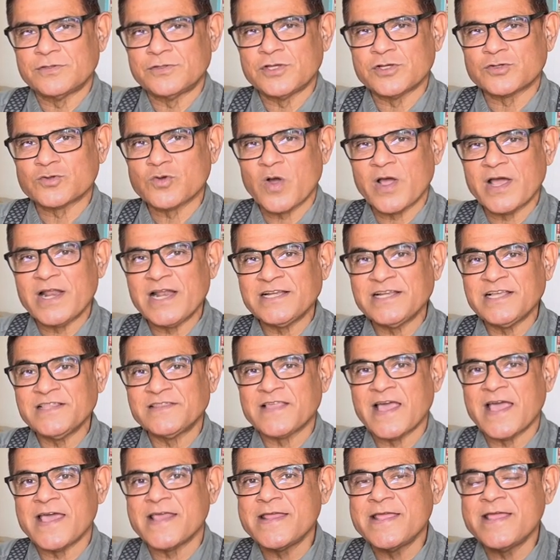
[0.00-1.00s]
जिसको कहना चाहिए
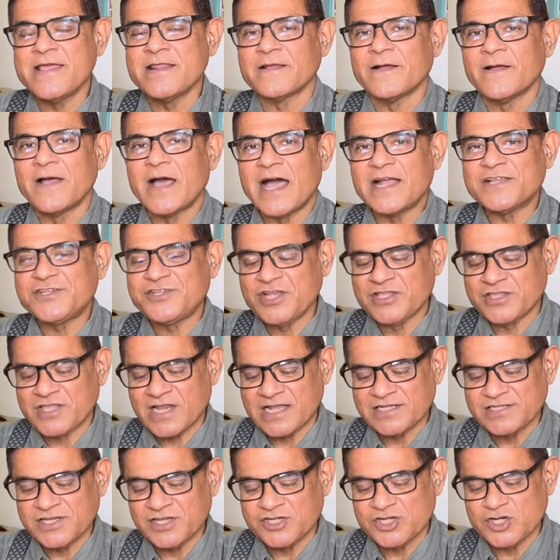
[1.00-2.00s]
तहरीर अच्छी
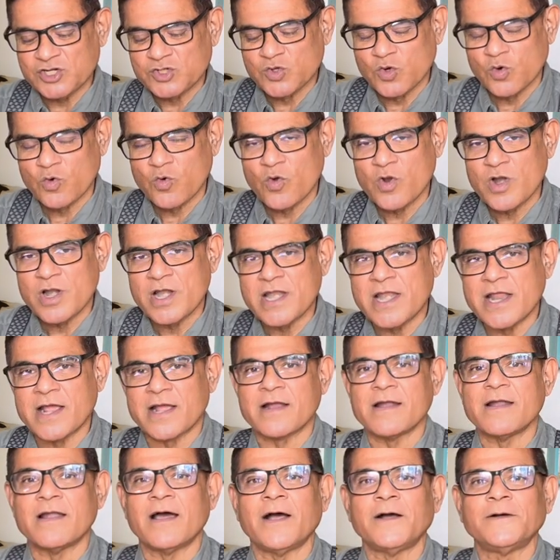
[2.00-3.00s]
तरह से चीज़ों को
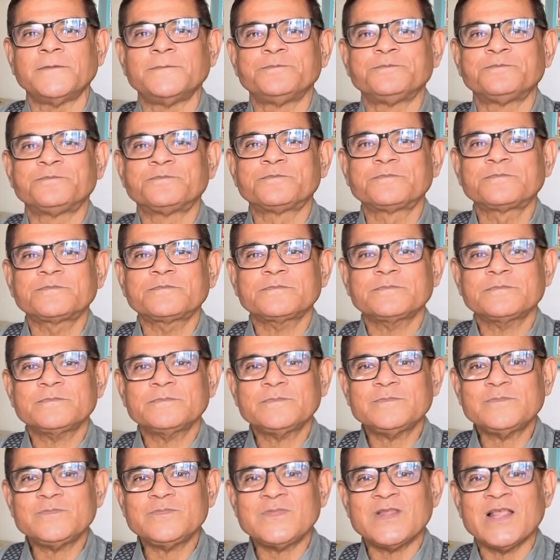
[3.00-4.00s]
लिखना
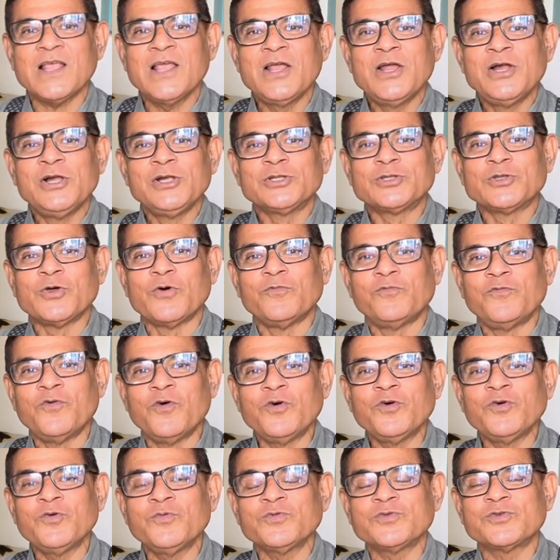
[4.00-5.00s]
तो वो
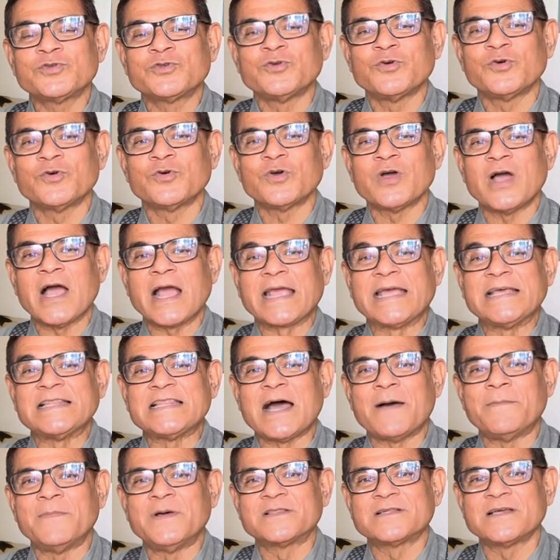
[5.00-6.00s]
जो
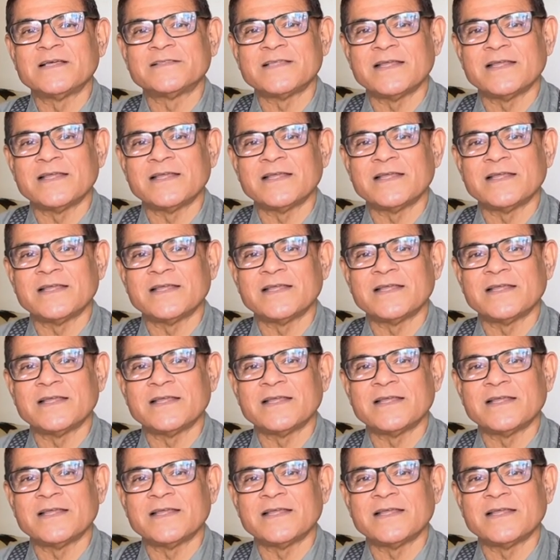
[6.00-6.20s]
किताबत का